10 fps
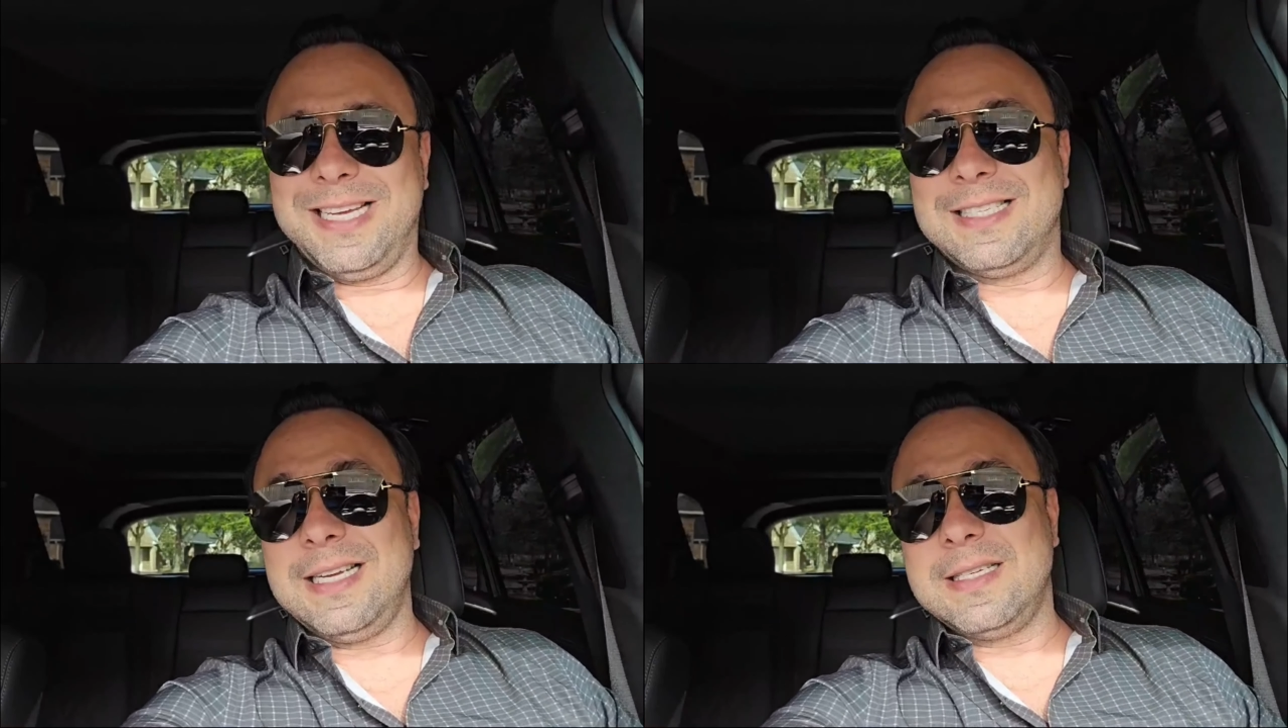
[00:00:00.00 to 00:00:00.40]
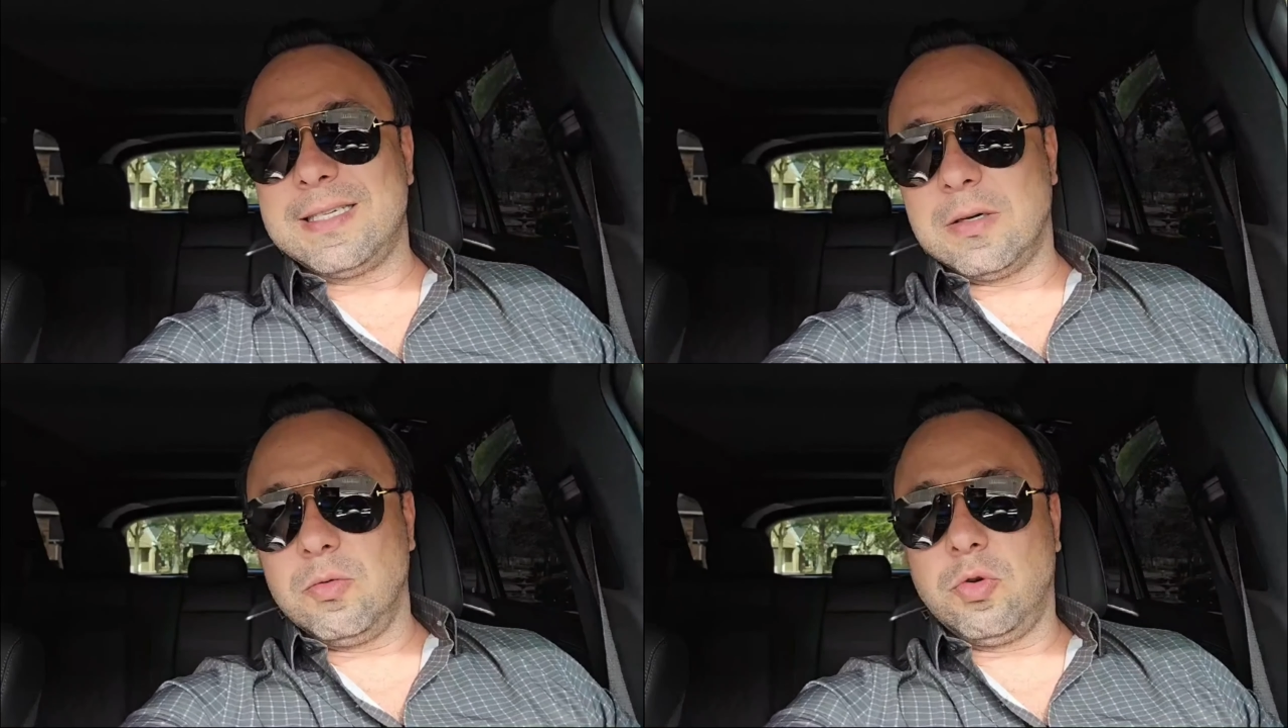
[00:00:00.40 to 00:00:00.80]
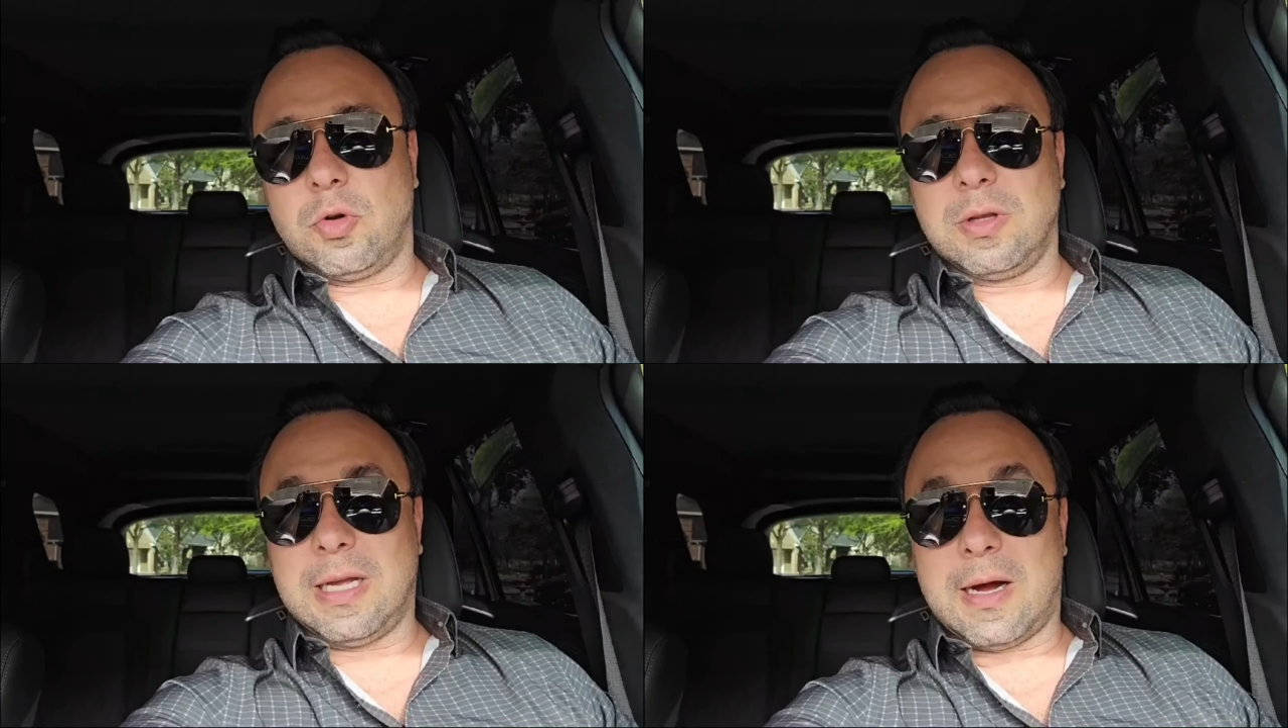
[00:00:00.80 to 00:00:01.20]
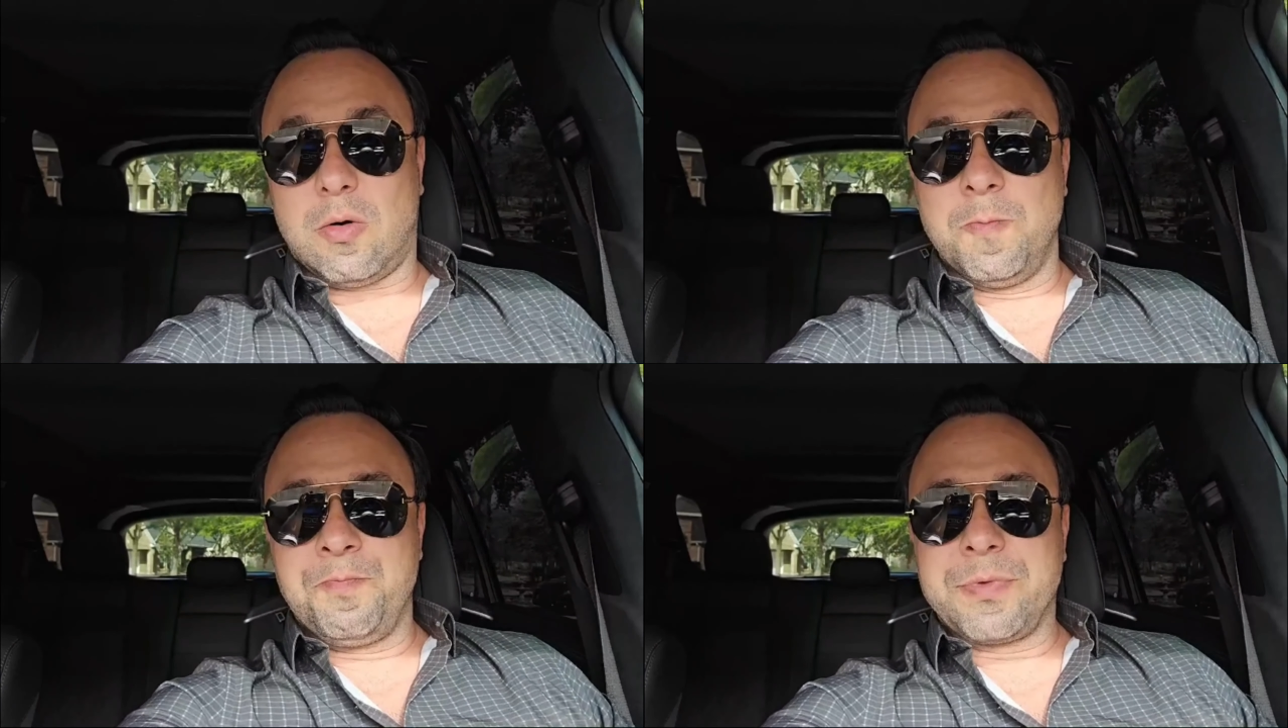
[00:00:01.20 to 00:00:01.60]
uma isenção
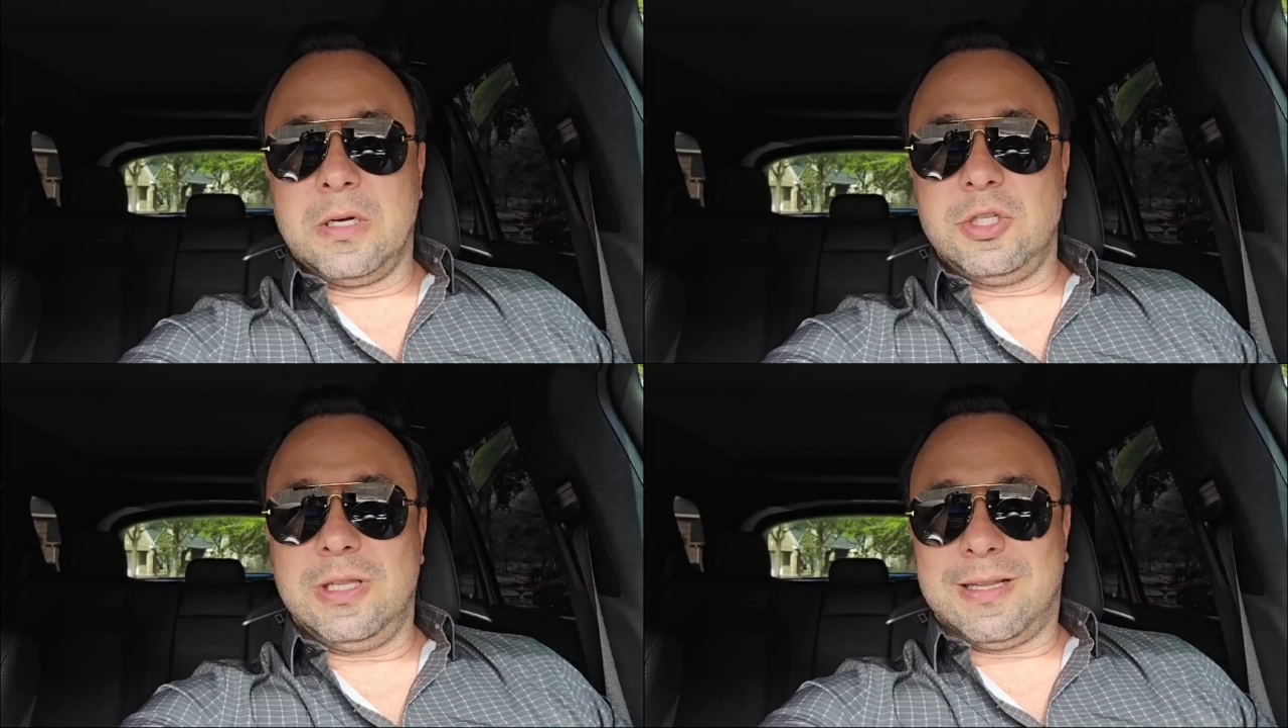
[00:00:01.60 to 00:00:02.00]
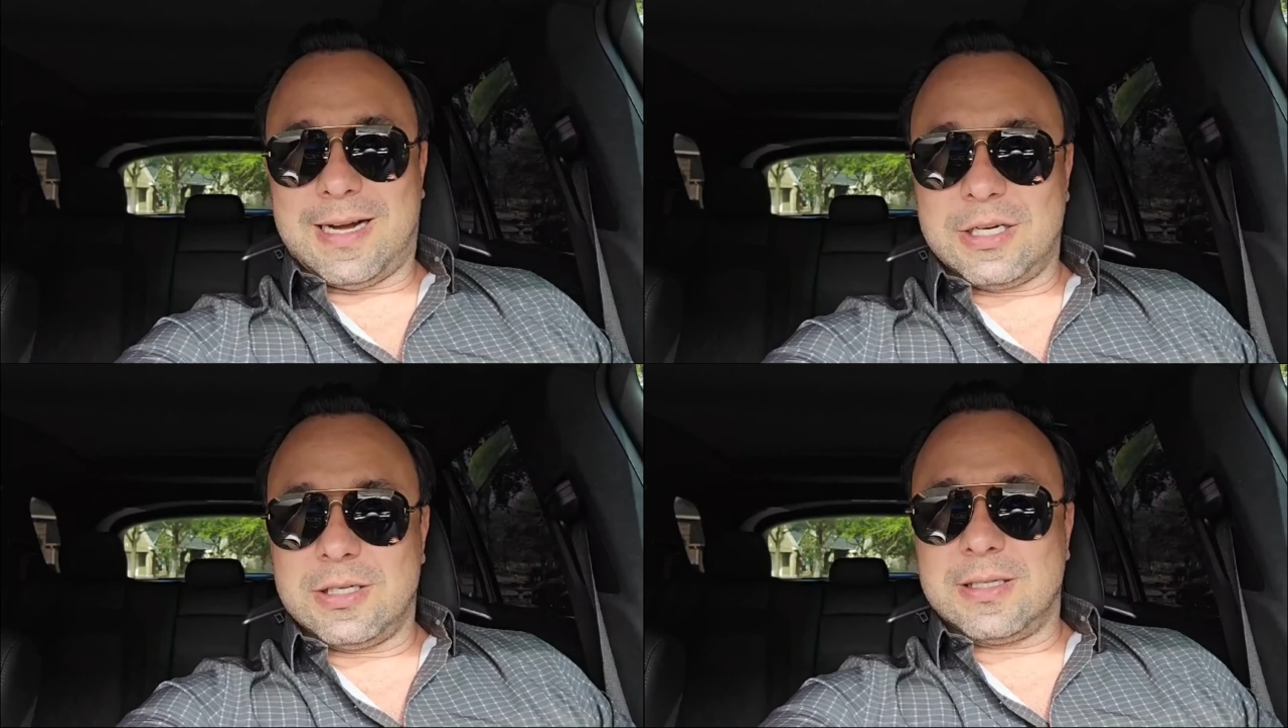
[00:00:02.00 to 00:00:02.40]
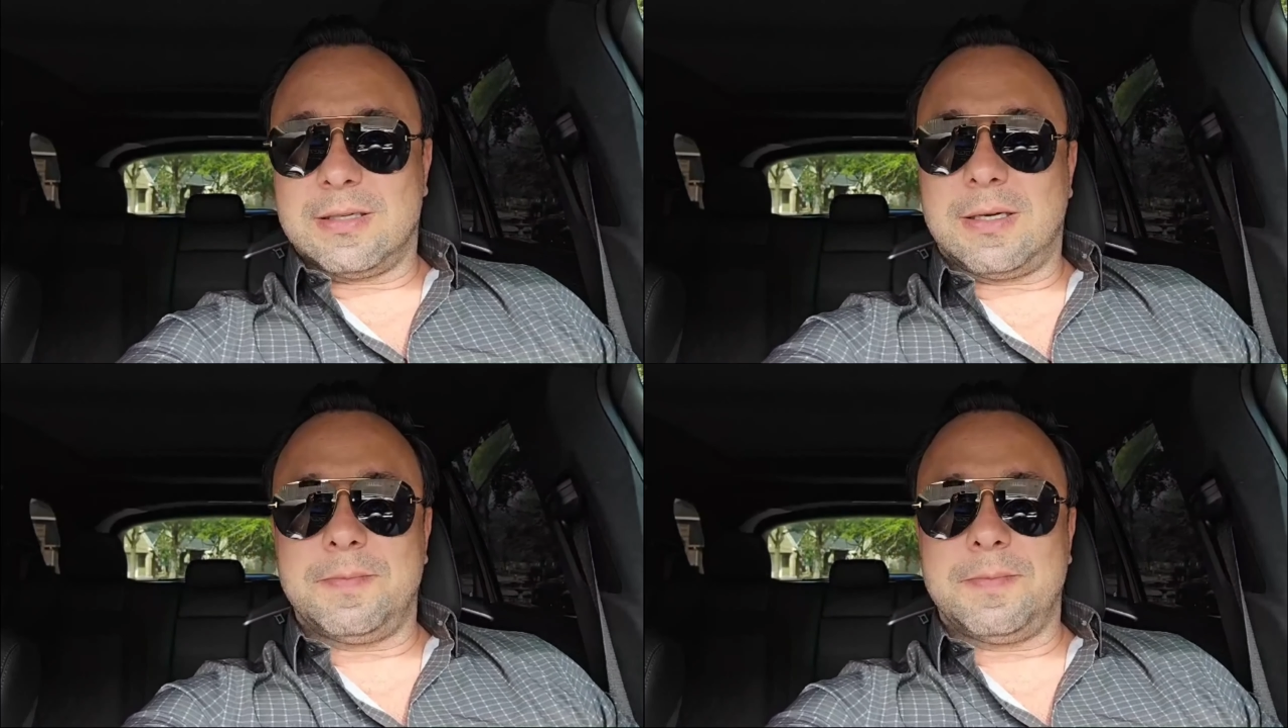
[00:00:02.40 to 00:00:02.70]
total de taxas.